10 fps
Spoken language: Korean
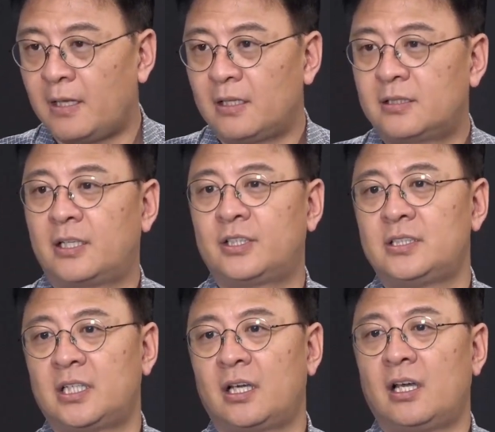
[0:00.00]
그래서
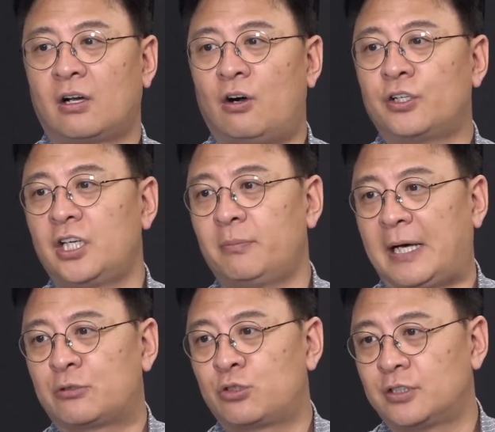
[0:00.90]
이제 거기에
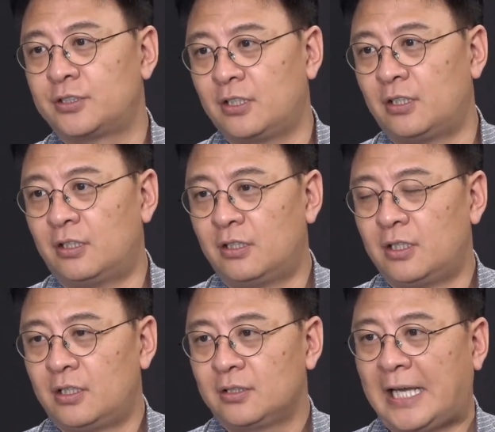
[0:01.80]
맞춰서
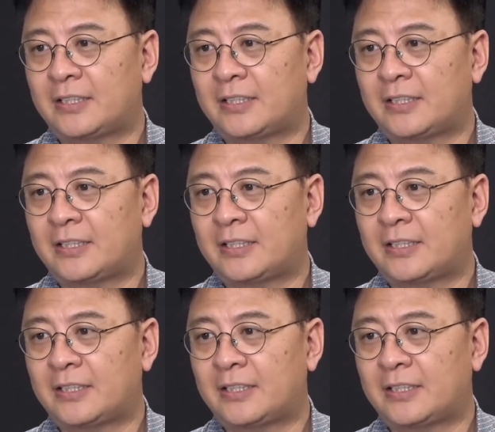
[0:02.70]
다른